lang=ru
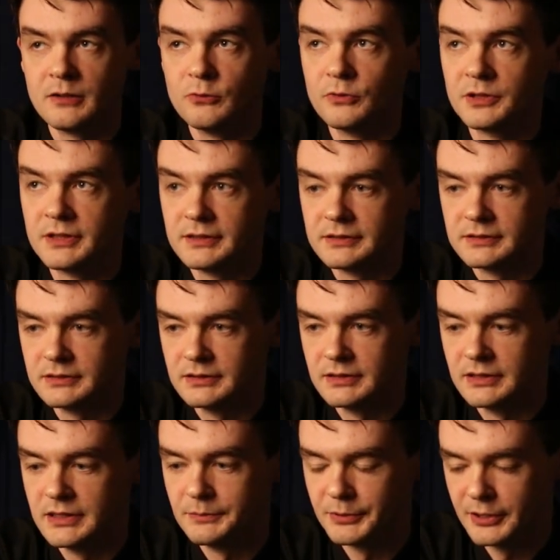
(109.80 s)
Он
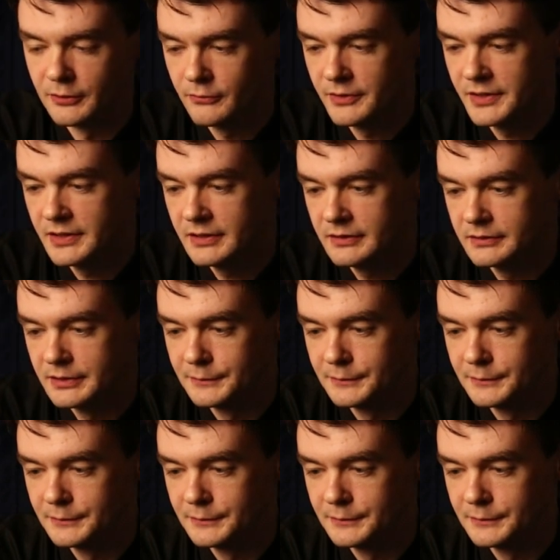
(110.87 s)
на природе